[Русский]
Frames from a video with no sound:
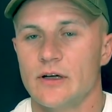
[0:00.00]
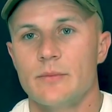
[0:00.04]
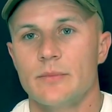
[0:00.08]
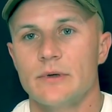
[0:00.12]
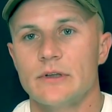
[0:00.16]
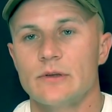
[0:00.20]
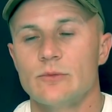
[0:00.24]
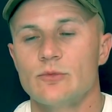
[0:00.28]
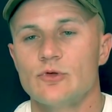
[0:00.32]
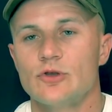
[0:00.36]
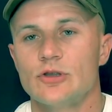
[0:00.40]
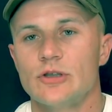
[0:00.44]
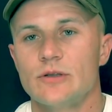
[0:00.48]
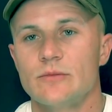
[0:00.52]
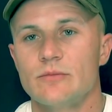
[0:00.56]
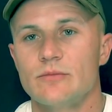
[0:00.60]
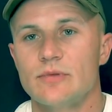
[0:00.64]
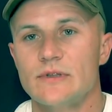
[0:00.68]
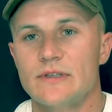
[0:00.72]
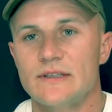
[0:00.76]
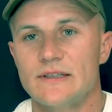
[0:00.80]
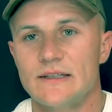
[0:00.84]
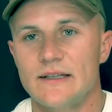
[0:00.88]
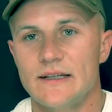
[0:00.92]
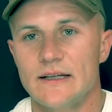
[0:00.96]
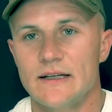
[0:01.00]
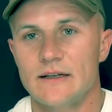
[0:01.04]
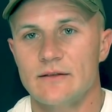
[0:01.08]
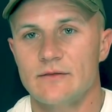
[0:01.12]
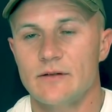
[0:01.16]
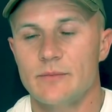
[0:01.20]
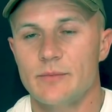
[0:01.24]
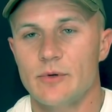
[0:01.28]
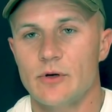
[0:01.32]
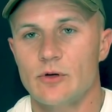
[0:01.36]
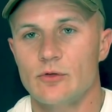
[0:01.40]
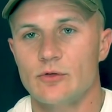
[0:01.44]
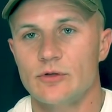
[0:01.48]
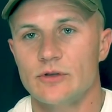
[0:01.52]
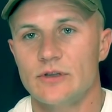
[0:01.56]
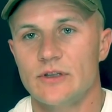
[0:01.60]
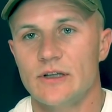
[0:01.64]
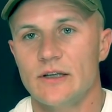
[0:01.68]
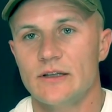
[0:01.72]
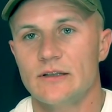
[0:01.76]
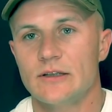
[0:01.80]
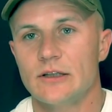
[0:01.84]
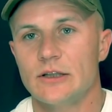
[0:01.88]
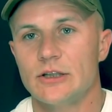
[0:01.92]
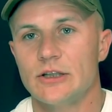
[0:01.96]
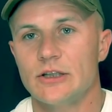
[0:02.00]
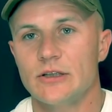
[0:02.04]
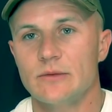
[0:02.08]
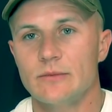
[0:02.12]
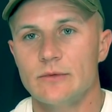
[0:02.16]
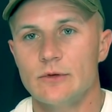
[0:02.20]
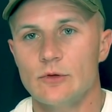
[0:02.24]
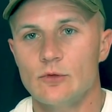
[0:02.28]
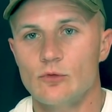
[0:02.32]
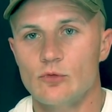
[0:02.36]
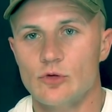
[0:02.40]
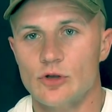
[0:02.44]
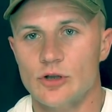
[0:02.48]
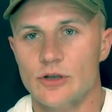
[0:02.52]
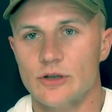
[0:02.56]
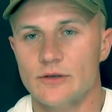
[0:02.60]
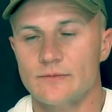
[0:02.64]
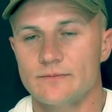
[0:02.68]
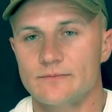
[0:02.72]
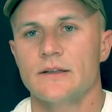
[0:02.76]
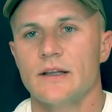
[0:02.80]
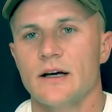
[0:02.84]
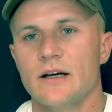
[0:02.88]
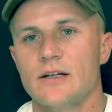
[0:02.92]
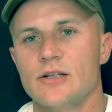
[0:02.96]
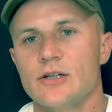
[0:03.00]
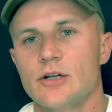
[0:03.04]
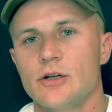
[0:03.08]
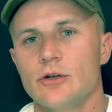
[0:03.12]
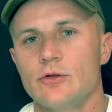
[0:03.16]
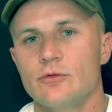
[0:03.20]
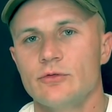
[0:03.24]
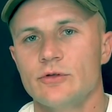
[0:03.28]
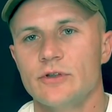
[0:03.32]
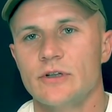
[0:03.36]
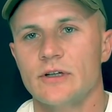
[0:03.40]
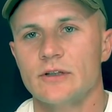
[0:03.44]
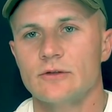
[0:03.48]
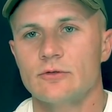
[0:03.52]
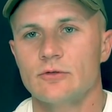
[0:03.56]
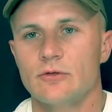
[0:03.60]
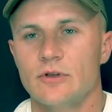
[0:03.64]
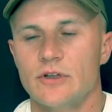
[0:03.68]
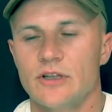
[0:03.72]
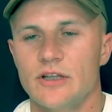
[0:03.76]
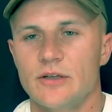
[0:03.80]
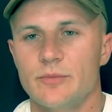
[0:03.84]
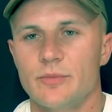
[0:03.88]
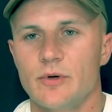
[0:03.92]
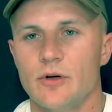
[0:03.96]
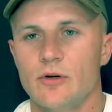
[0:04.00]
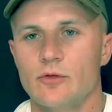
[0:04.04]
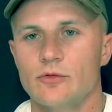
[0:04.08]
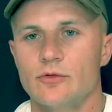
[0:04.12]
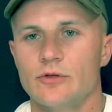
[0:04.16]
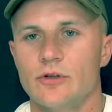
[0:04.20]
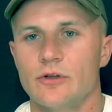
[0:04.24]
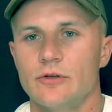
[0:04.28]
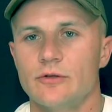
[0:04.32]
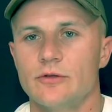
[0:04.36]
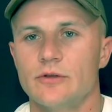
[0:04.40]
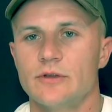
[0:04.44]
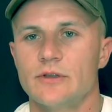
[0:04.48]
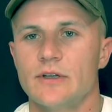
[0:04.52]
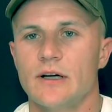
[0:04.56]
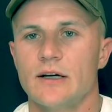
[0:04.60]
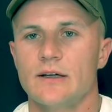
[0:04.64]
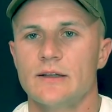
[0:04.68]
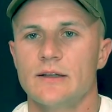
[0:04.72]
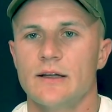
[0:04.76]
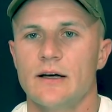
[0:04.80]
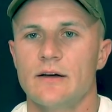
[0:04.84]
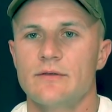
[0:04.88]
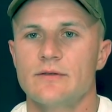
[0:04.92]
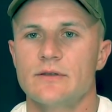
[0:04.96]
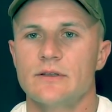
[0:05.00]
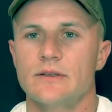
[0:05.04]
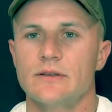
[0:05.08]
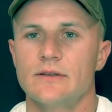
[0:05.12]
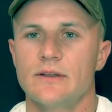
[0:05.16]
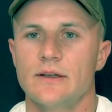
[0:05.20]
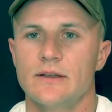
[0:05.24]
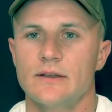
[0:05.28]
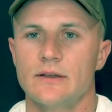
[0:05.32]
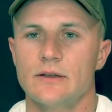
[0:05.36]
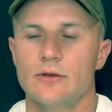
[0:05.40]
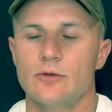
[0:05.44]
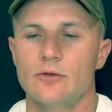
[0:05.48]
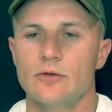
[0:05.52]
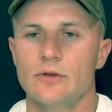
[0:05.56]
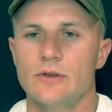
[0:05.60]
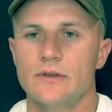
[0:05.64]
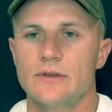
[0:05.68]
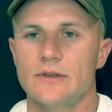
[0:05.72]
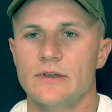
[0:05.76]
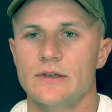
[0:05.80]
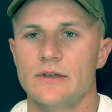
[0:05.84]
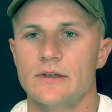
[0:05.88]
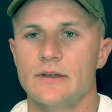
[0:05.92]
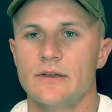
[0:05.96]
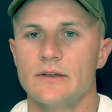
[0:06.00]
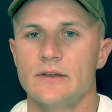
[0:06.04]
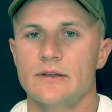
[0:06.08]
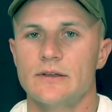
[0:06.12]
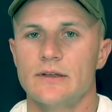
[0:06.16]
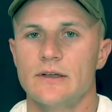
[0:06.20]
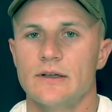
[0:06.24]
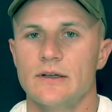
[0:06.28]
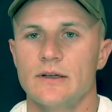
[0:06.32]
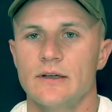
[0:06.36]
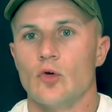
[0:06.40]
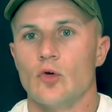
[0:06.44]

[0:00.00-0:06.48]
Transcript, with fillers: Поэтому чем быстрее вы похудеете, тем лучше. Также люди, которые не похудеют никогда, всегда находят какие-то